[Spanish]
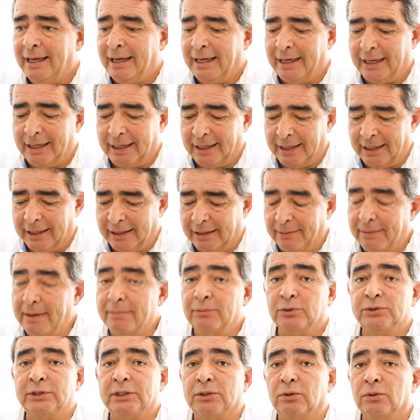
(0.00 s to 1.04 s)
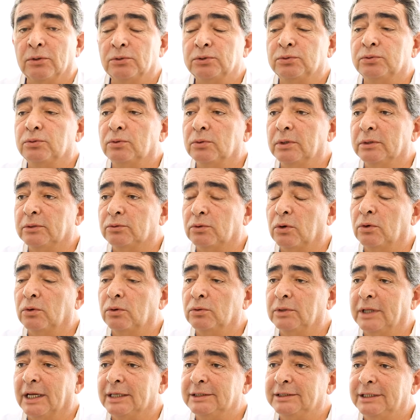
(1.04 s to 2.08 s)
Eh, debemos de
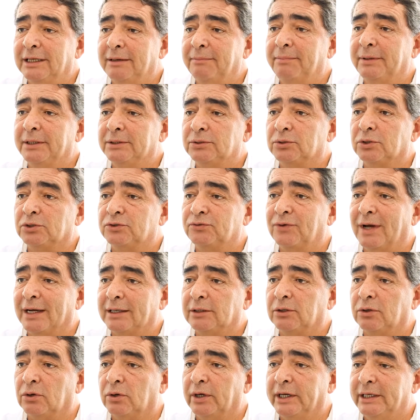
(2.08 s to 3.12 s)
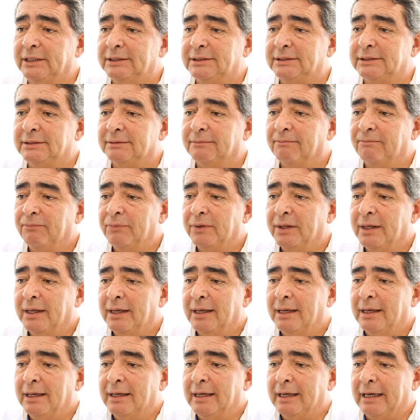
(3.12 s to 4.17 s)
conjuntar siempre estos factores
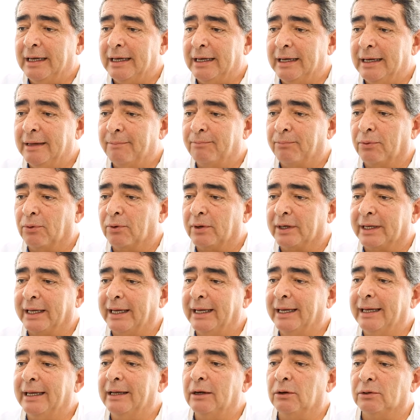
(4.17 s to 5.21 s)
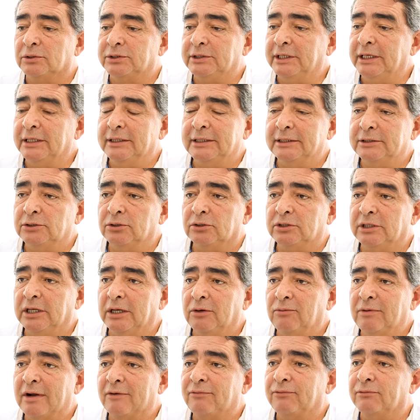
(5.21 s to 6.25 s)
eh, porque los dientes no
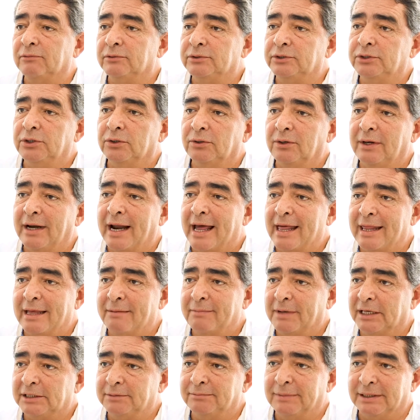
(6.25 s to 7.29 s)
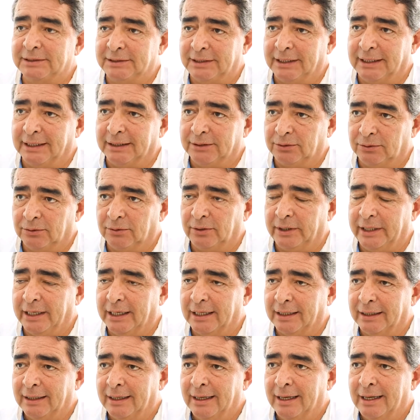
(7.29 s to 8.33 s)
tienen una función nada más
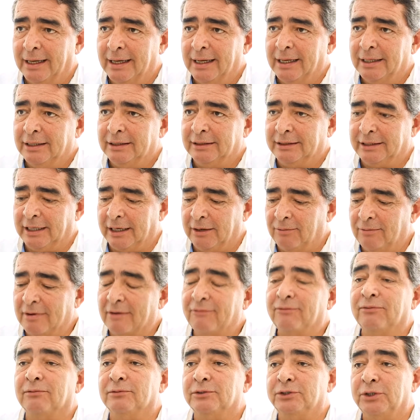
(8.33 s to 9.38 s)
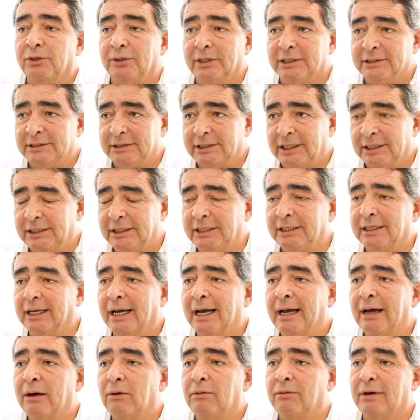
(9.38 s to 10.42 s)
masticatoria, tienen una función
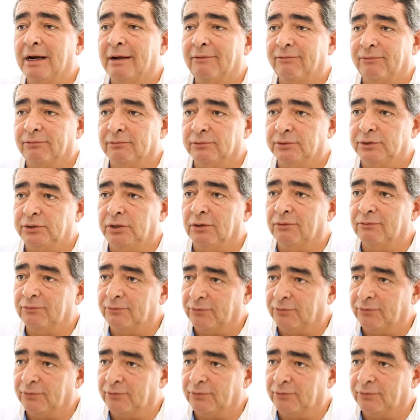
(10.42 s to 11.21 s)
estética, una función